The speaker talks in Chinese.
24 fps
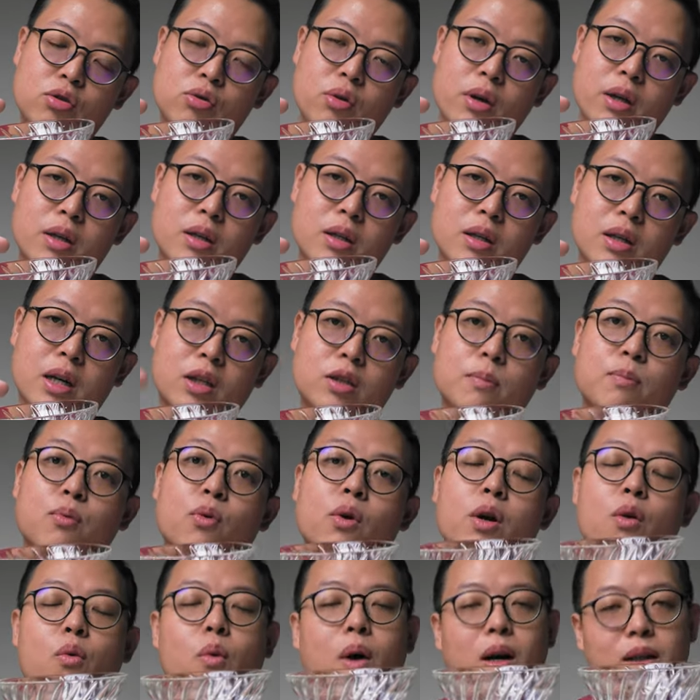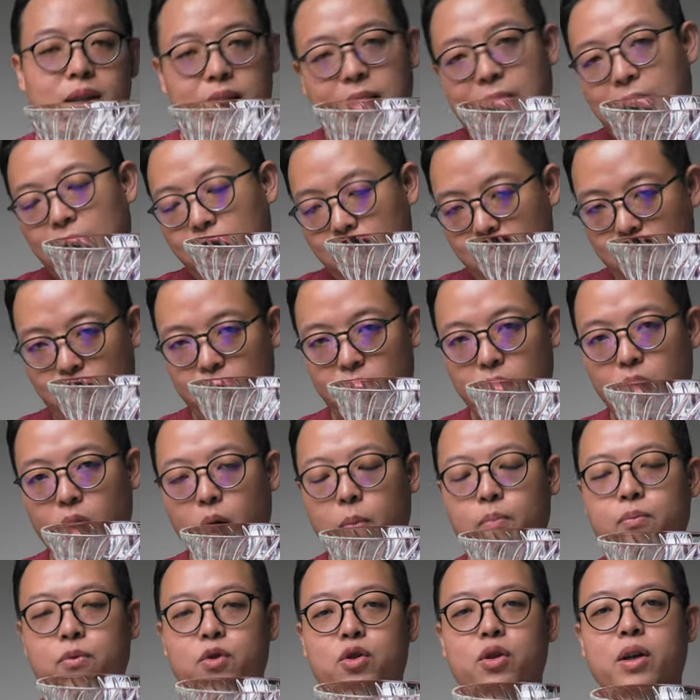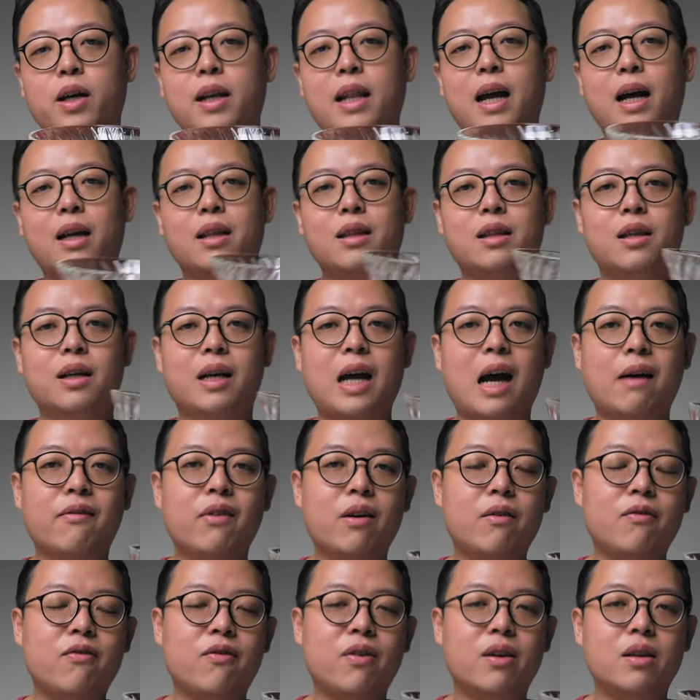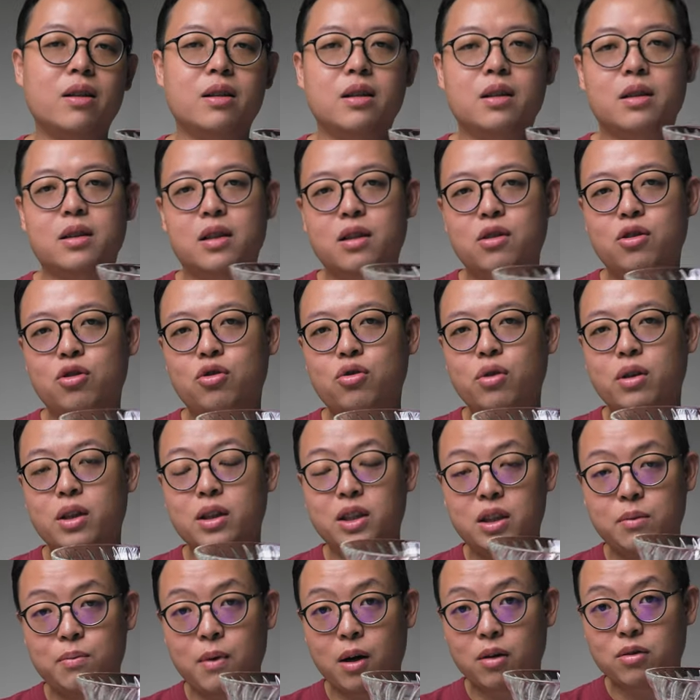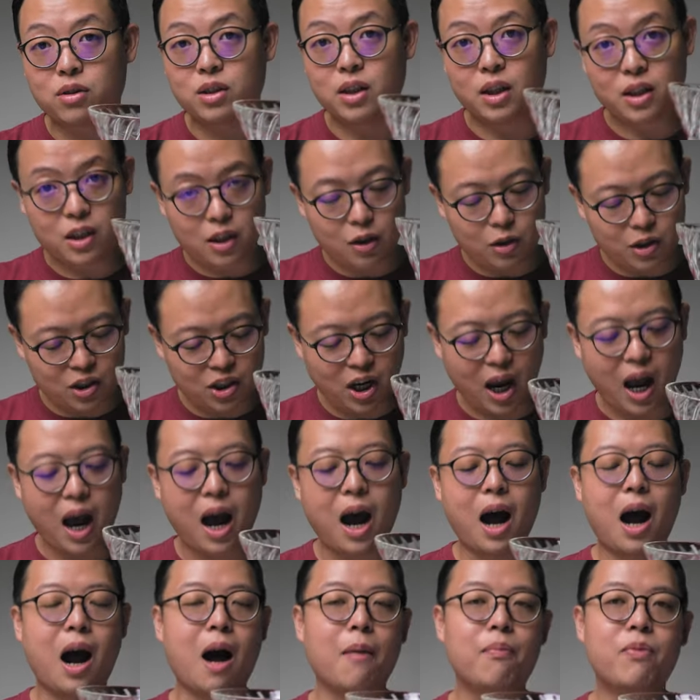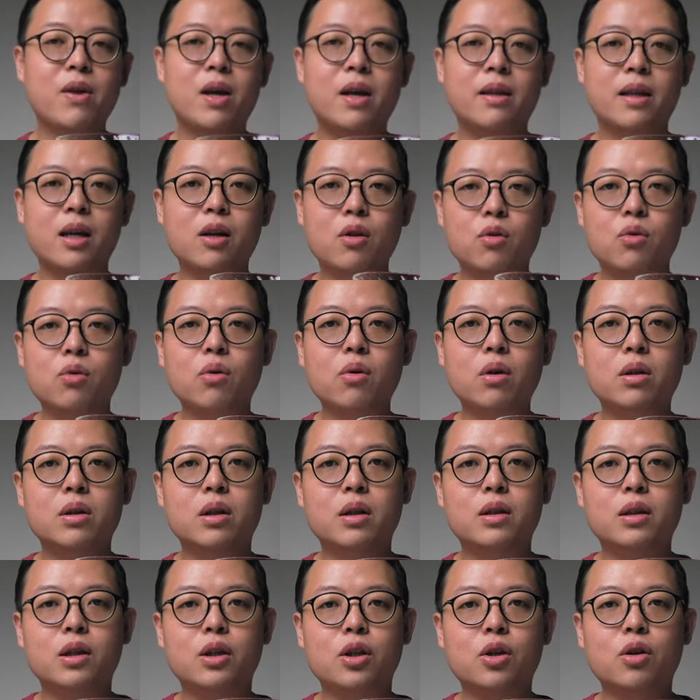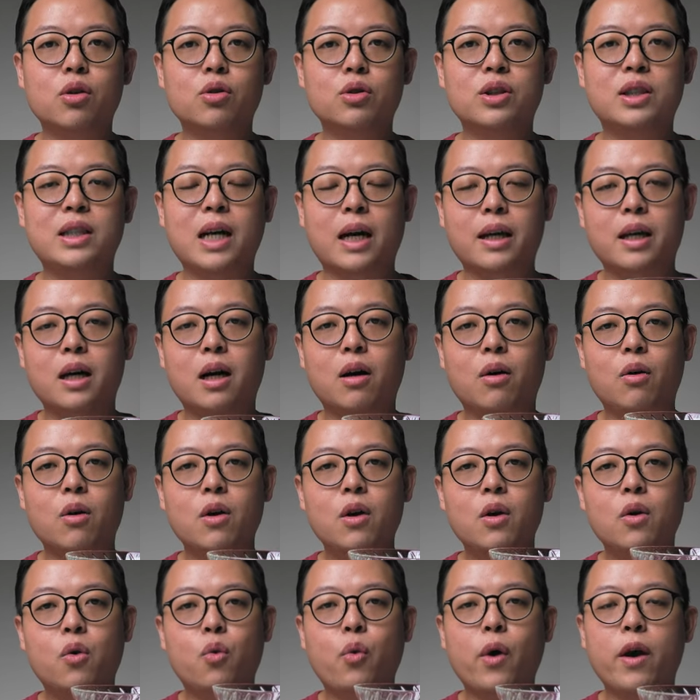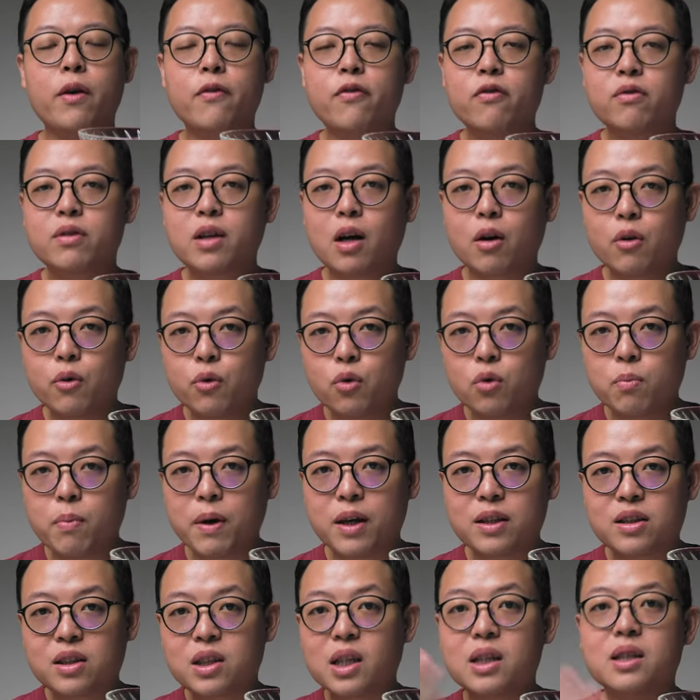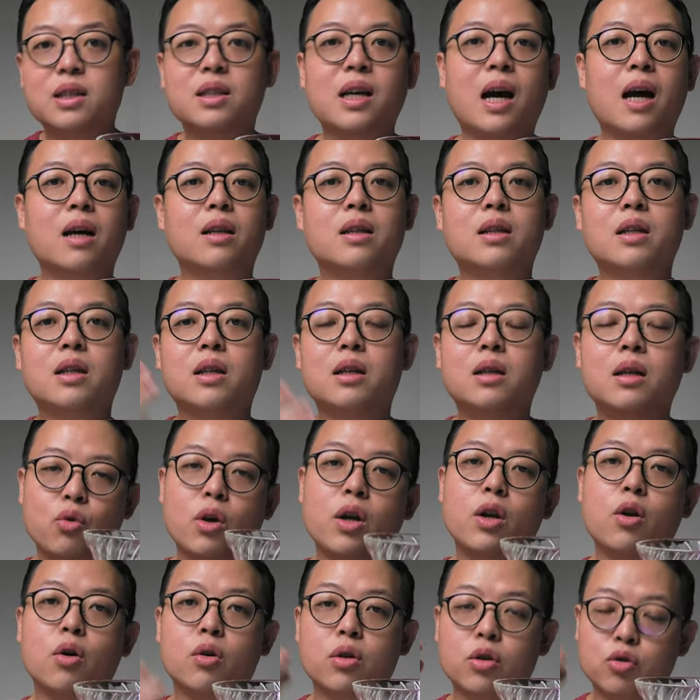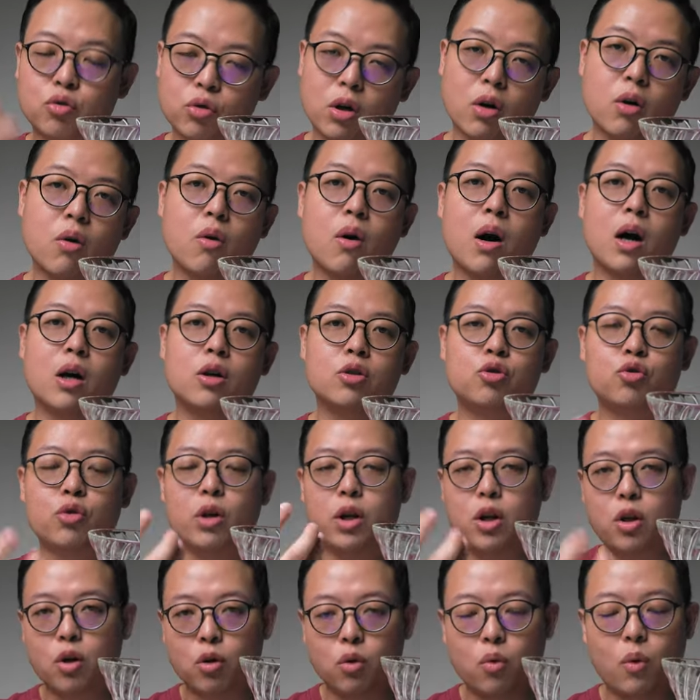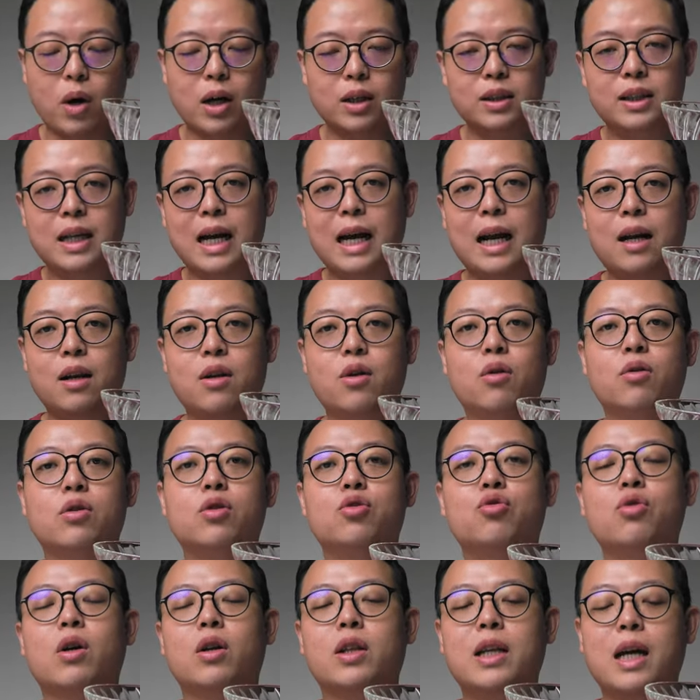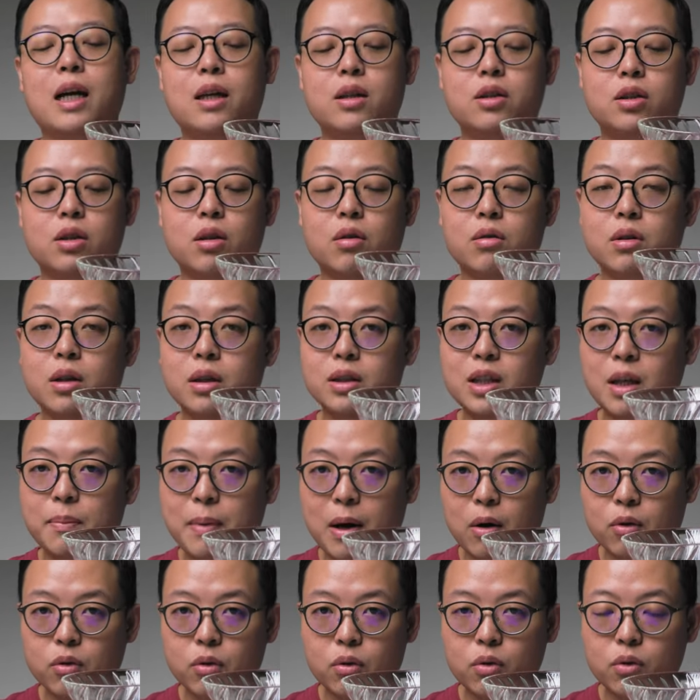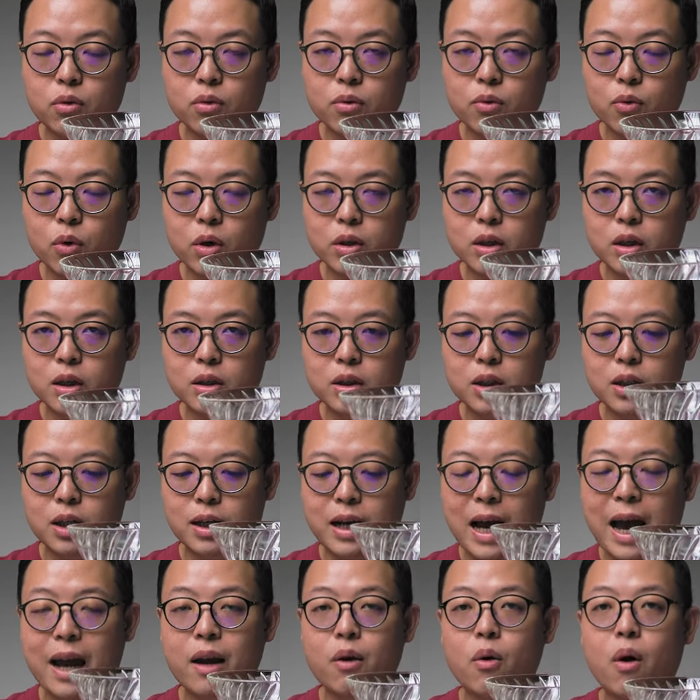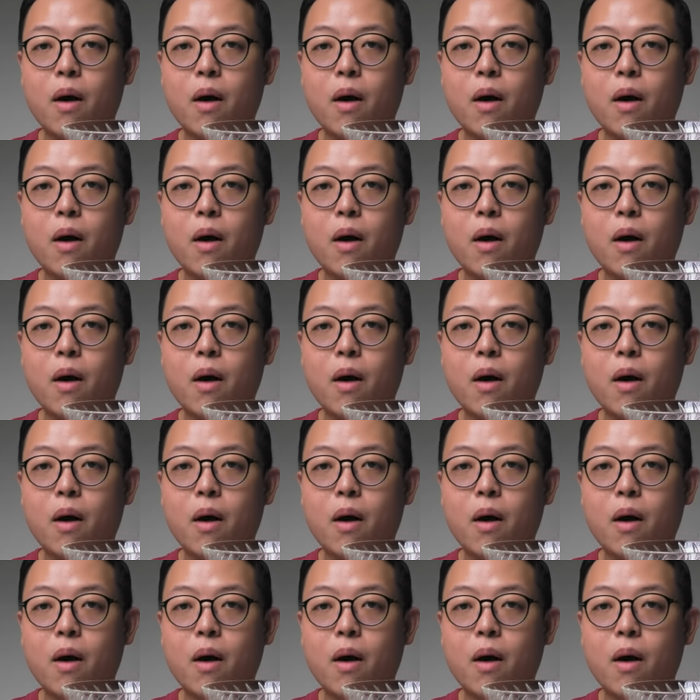水呢，它就不会往下流，你就可以让你的咖啡粉呢跟水的浸泡时间更长。但如果呢，你又想要恢复到滤杯正常的对流的状况，水流往下流的状态的时候呢，再把我的滤我的这个开